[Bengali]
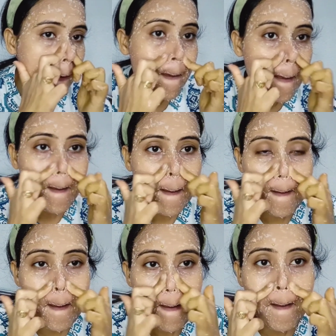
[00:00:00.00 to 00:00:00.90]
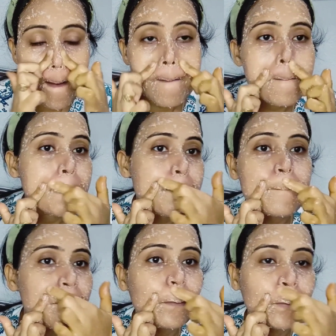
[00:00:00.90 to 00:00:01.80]
আর যখন এটাকে
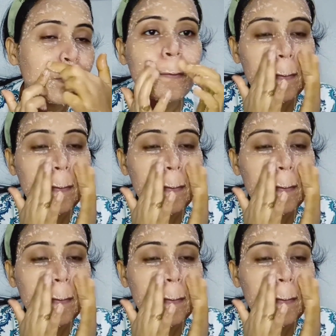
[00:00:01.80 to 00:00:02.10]
ধুবে না